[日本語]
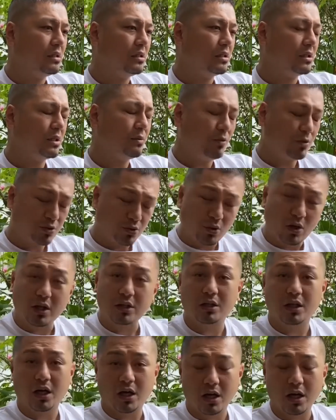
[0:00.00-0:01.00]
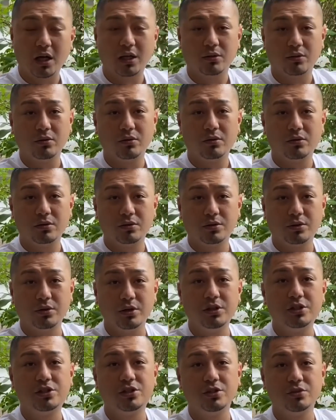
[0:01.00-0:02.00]
気持ちよかったんかなとその一
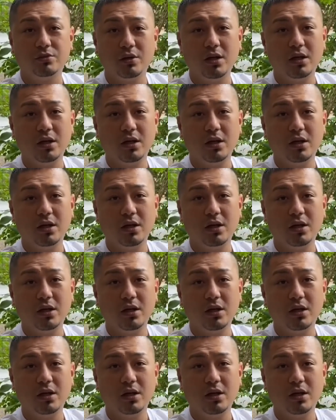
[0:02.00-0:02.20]
瞬は、